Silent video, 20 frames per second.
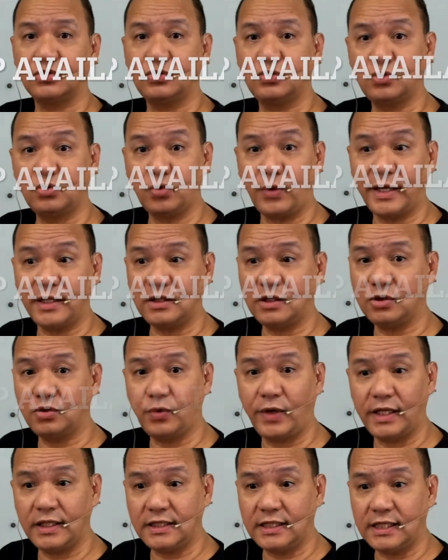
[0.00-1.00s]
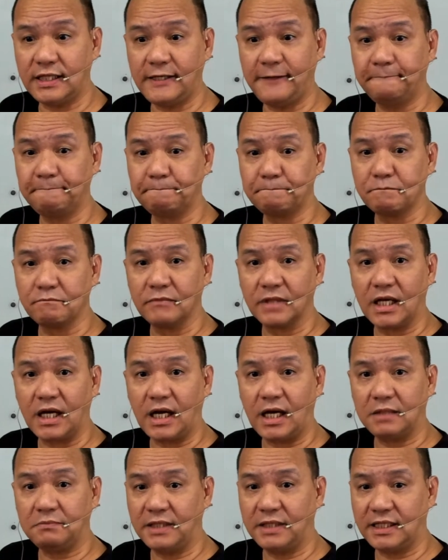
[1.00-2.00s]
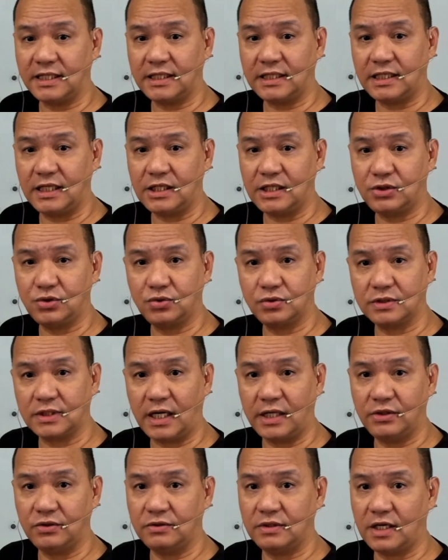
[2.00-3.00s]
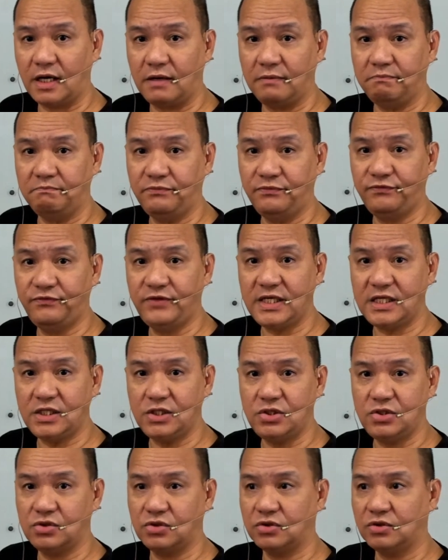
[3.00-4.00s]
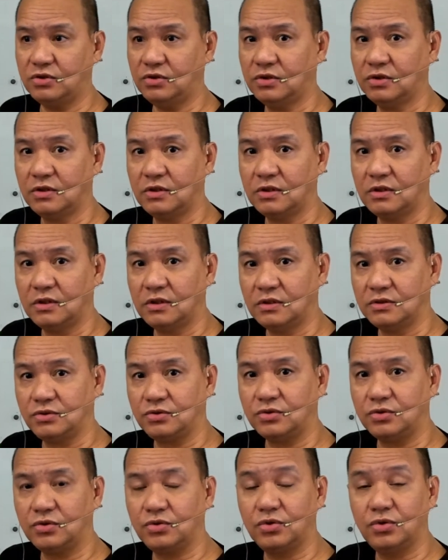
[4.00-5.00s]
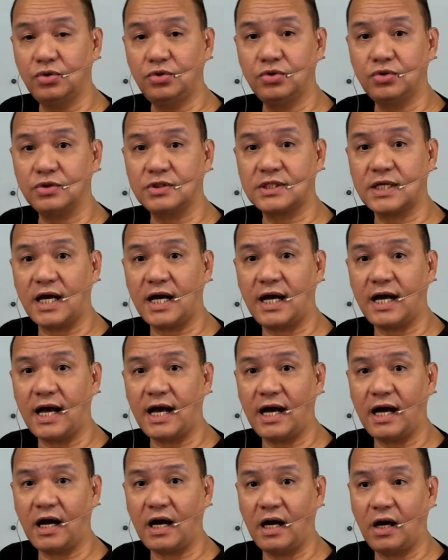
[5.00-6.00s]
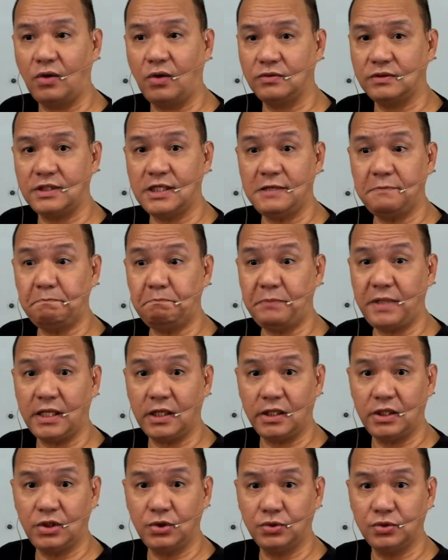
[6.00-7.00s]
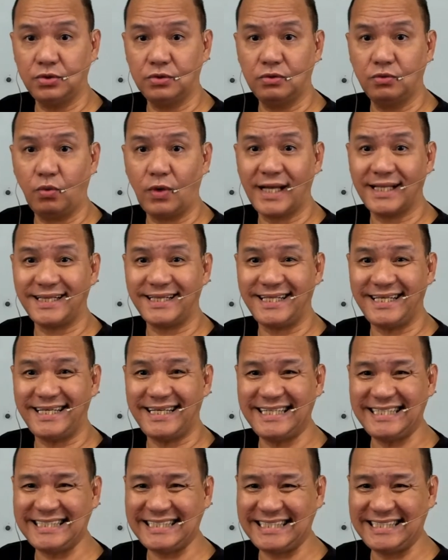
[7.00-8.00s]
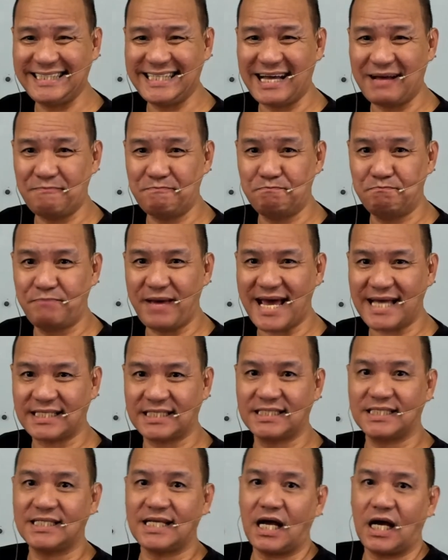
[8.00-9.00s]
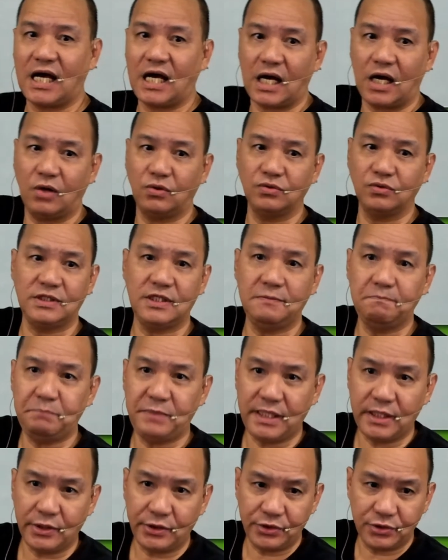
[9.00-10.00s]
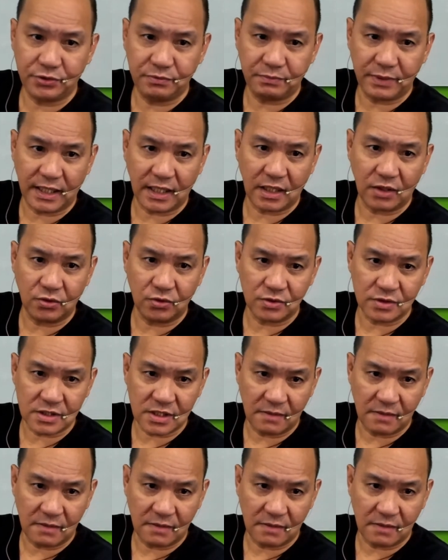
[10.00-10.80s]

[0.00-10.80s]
1-2020 at magre-release ho tayo ng video tungkol ho sa accounting period. What is the best accounting period para ho sa